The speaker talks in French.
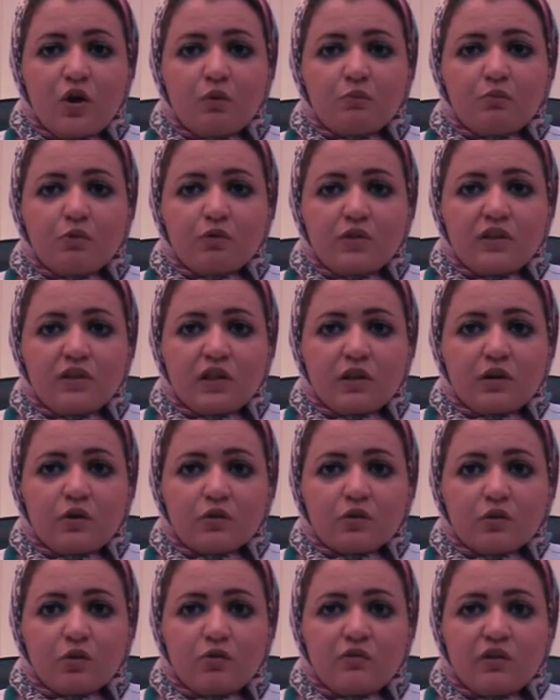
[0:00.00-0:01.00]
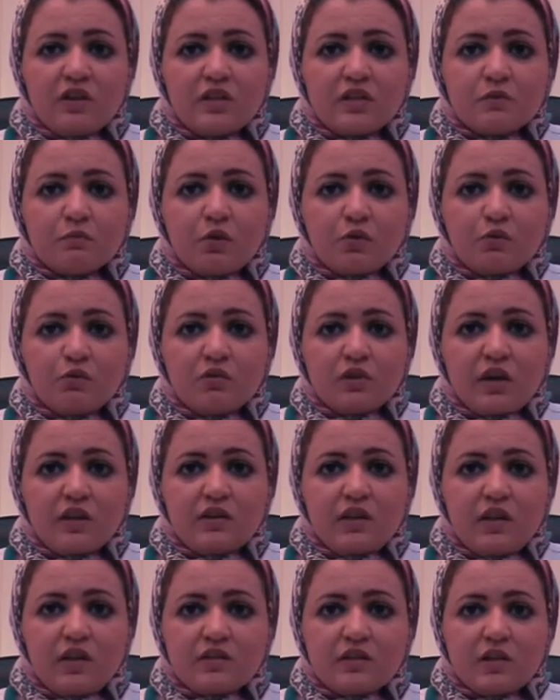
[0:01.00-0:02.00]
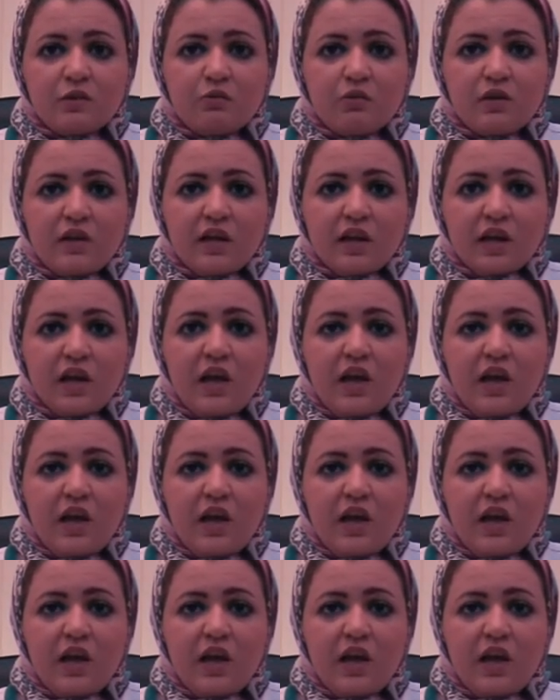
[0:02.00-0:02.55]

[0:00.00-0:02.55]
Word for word: pour lutter contre le vieillissement cutané et cellulaire